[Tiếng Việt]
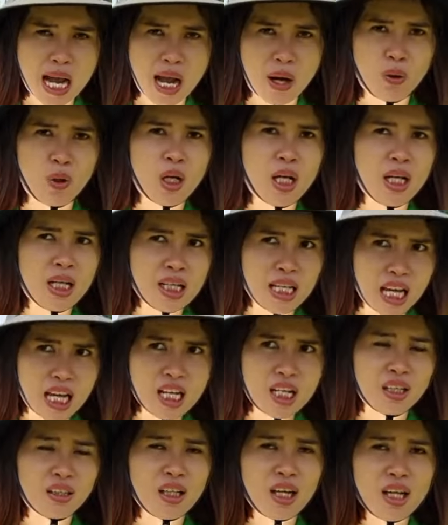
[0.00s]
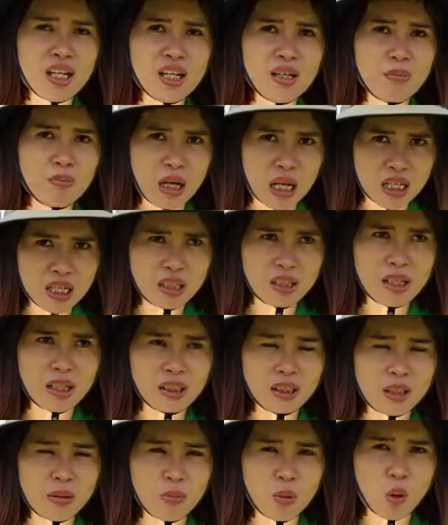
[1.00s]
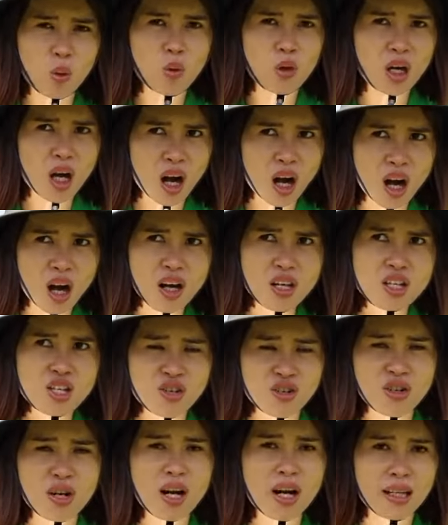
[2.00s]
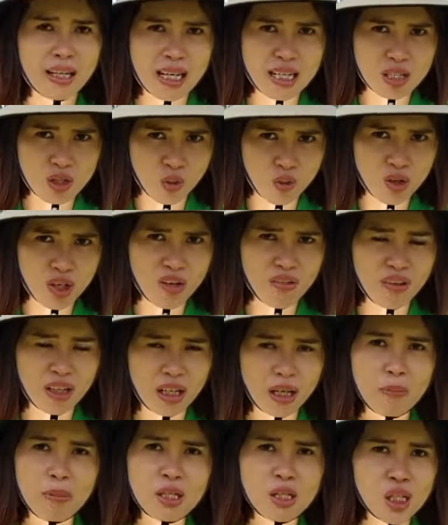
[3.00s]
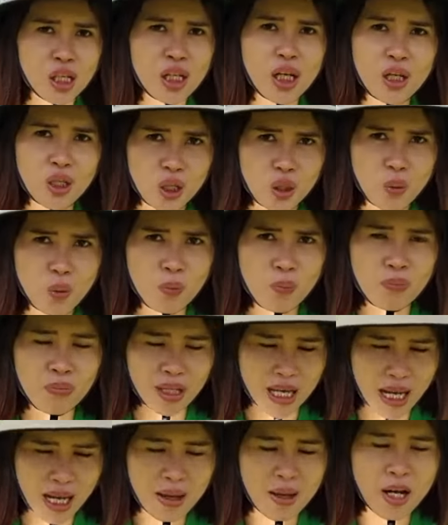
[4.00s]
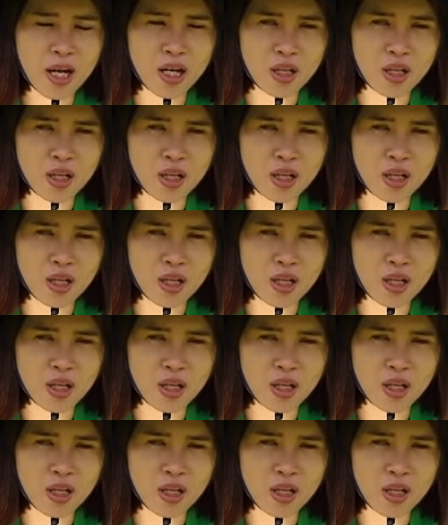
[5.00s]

cao dễ dẫn tới bệnh nước thân xì mũ khó chữa ở cây sầu riêng và cây mít rất là nhiều nhé